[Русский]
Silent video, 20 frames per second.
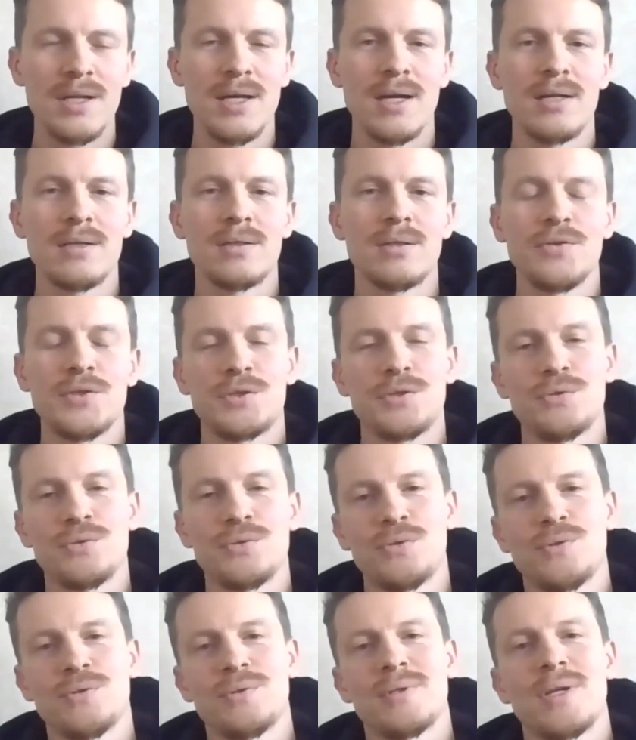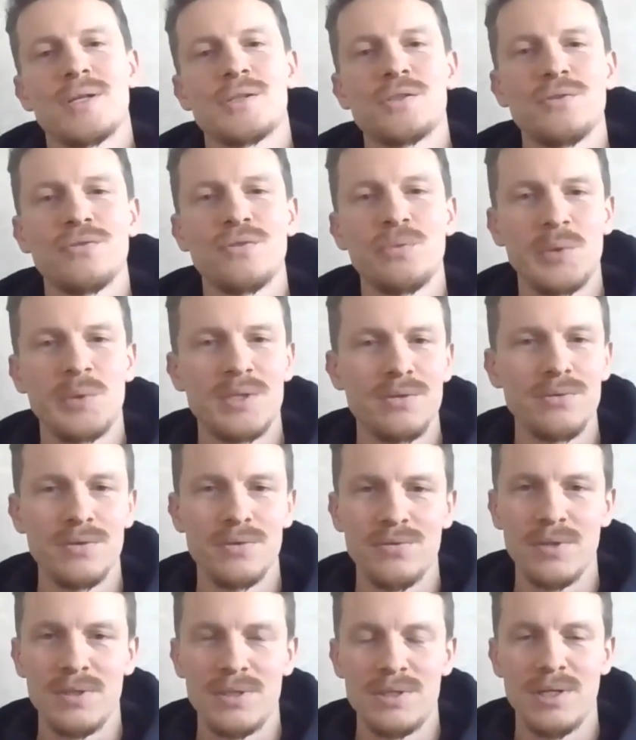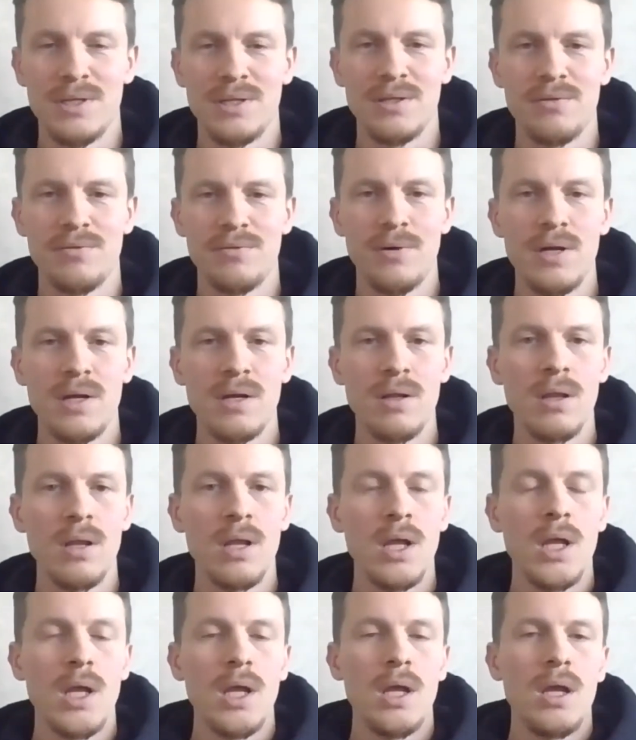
Я это все начал выписывать в отдельный файл.